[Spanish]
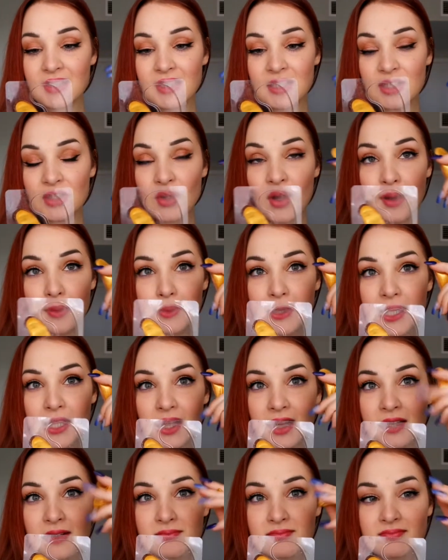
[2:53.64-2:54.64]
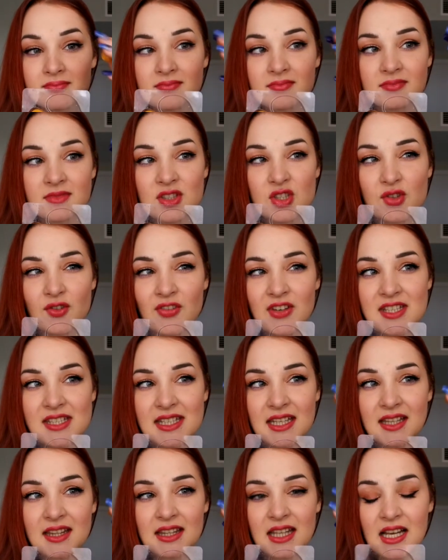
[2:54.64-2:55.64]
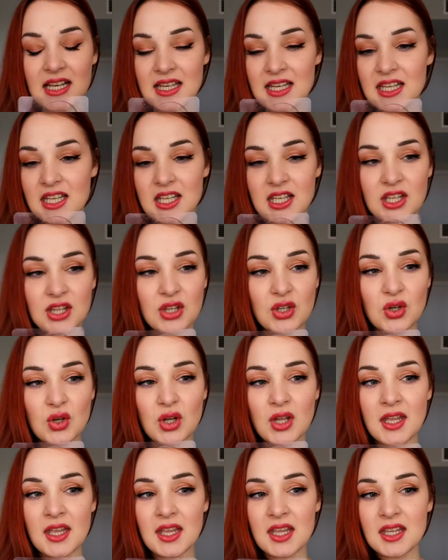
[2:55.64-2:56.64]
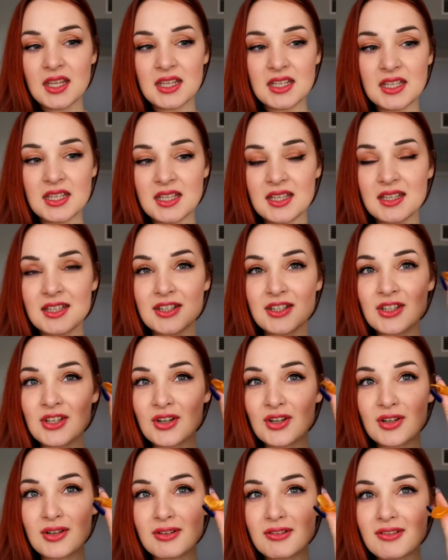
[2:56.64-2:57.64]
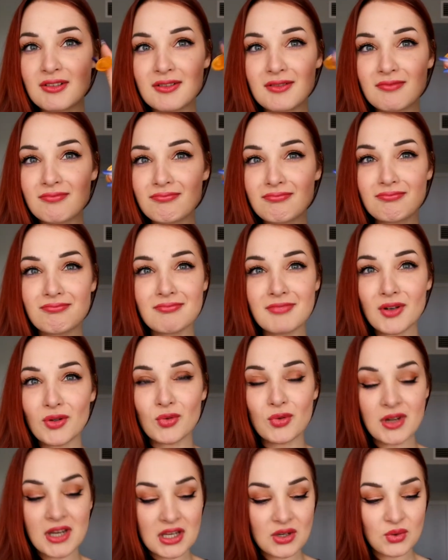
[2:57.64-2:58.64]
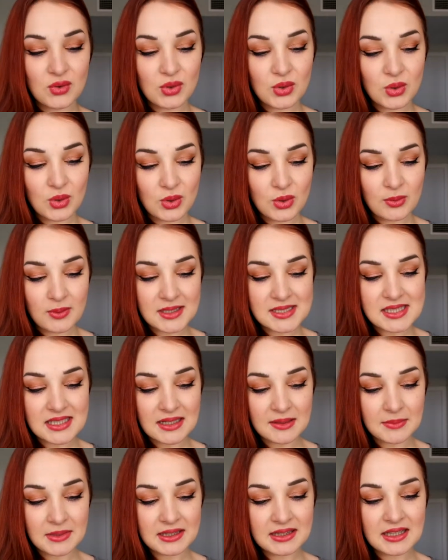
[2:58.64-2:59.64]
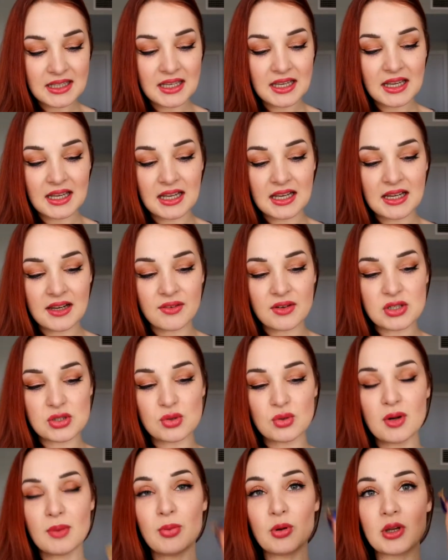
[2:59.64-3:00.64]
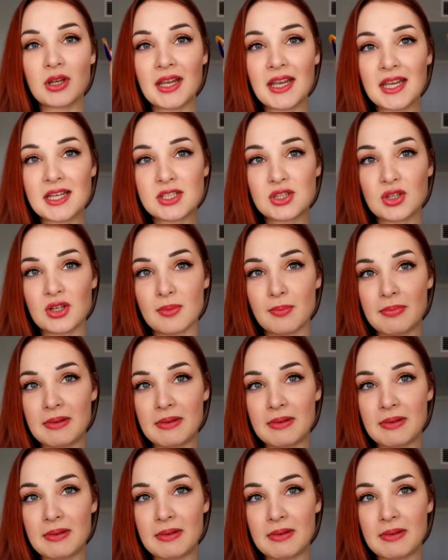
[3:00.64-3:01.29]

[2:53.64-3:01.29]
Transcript: y no había mm, suficiente líquido y no un euro básicamente a la basura porque esto es